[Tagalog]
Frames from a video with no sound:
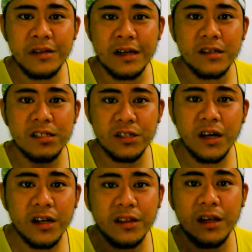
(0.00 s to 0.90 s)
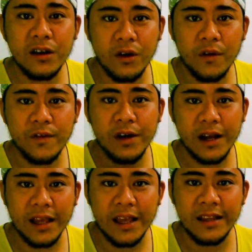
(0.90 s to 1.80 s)
ng Starting Over
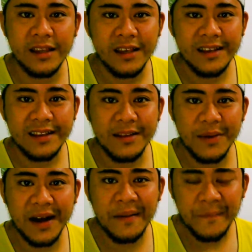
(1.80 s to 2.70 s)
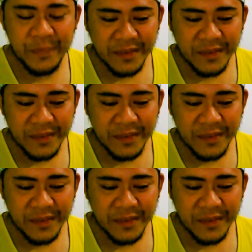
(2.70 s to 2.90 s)
Again. Diba?